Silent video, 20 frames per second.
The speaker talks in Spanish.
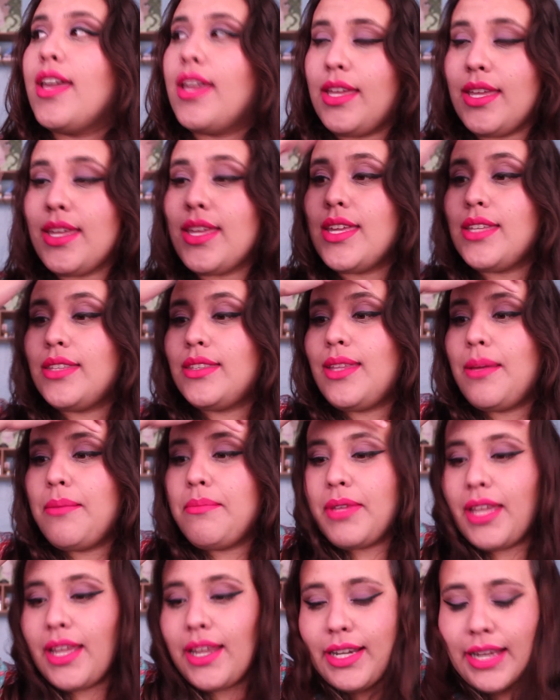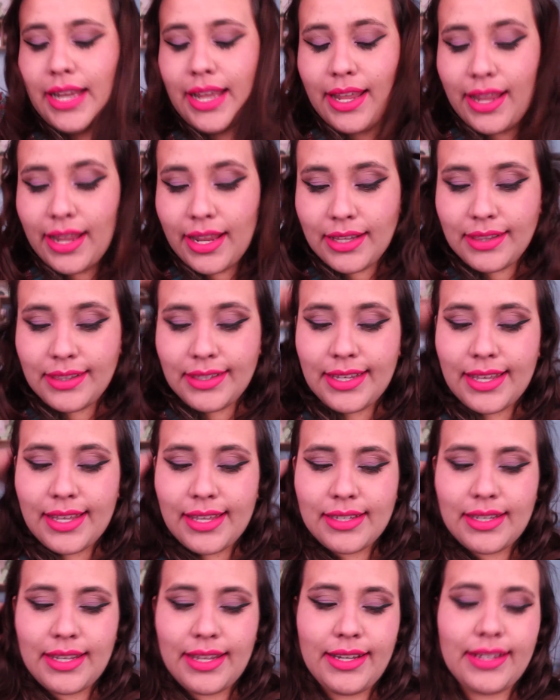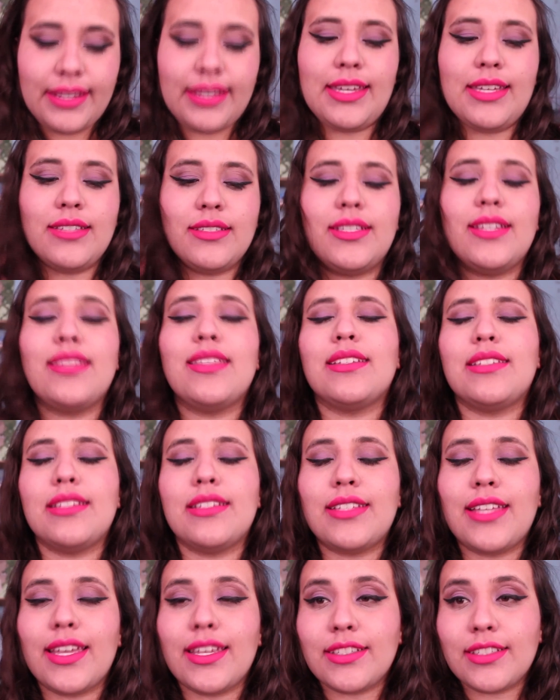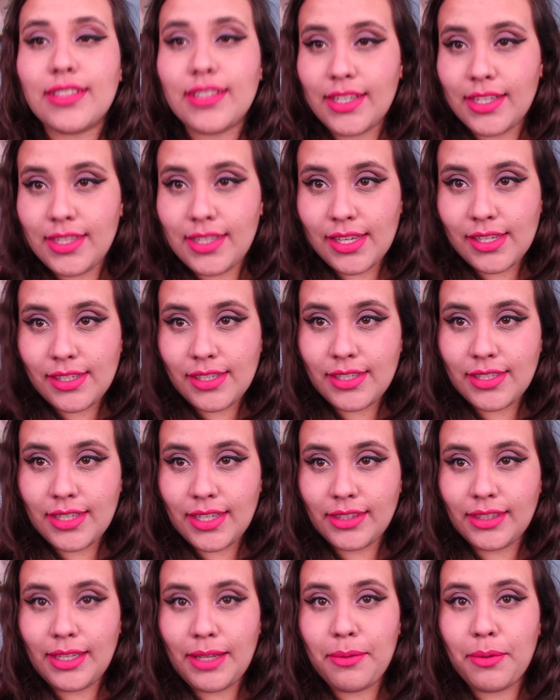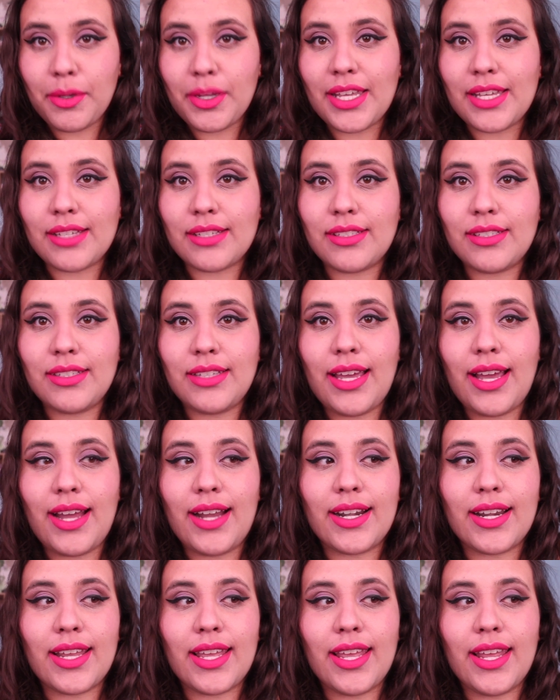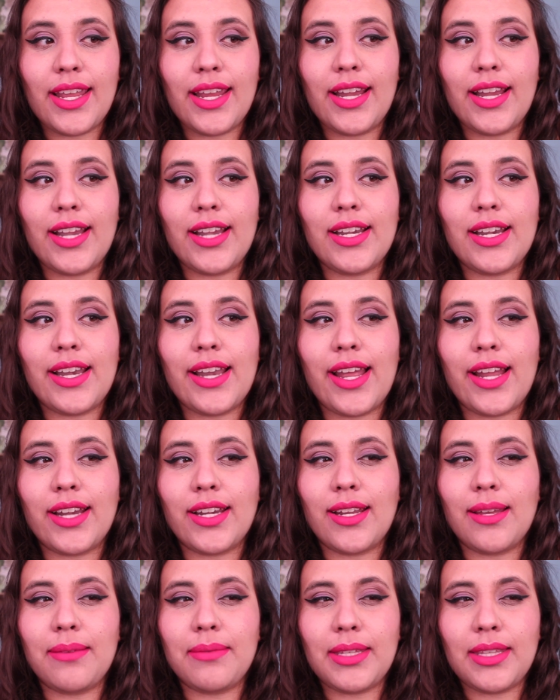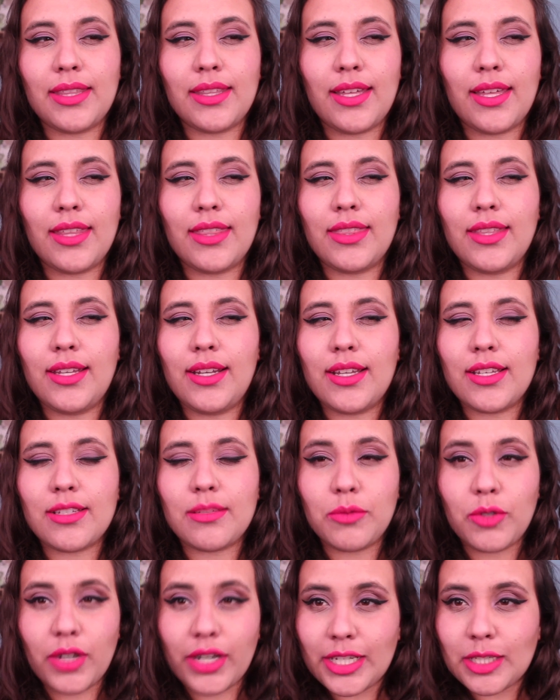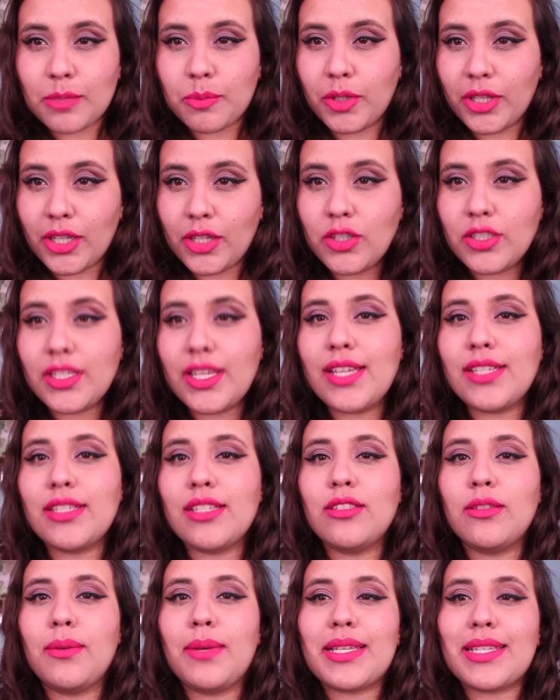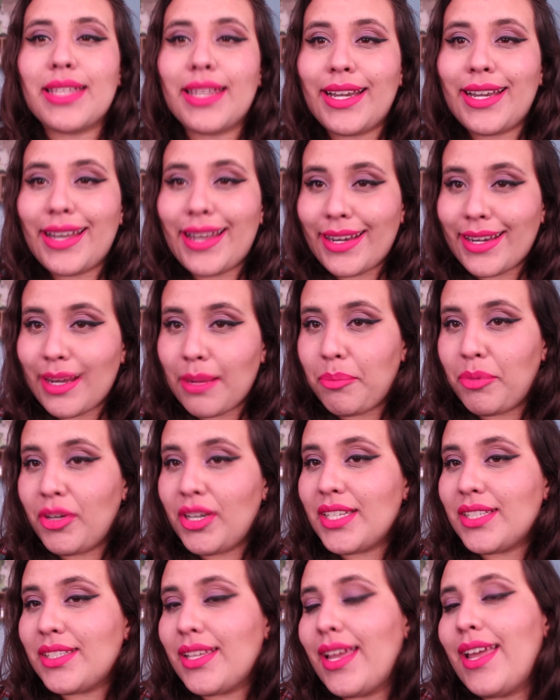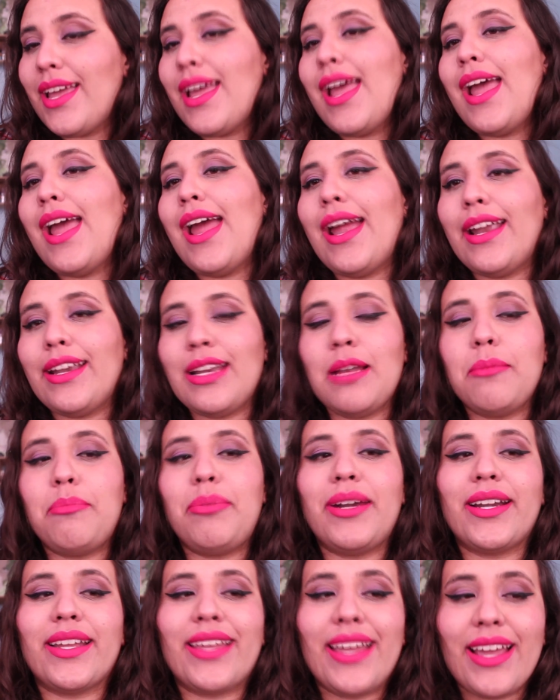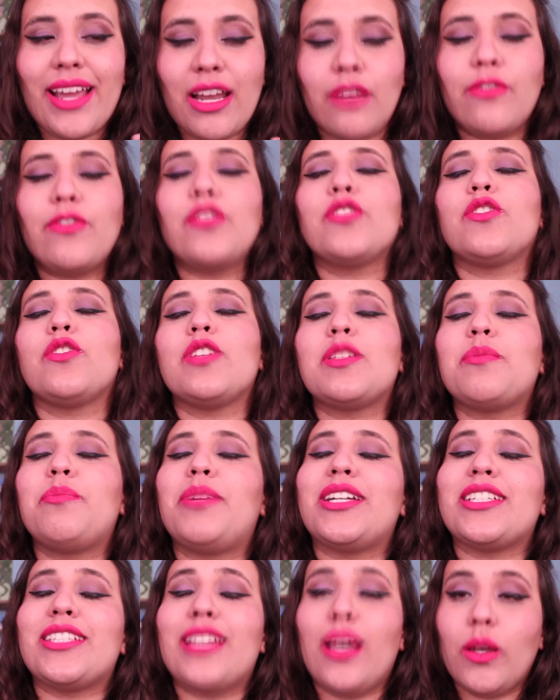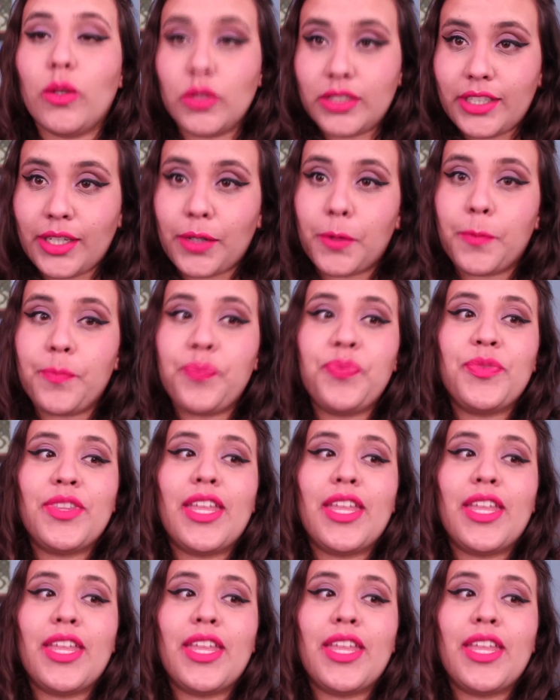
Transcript: Y también el, el 15, 16 y 17 voy a estar en la Navidad de las Mujeres Poderosas. Esto va a ser en la Nápoles, en el Parque Alfonso Esparza Oteo.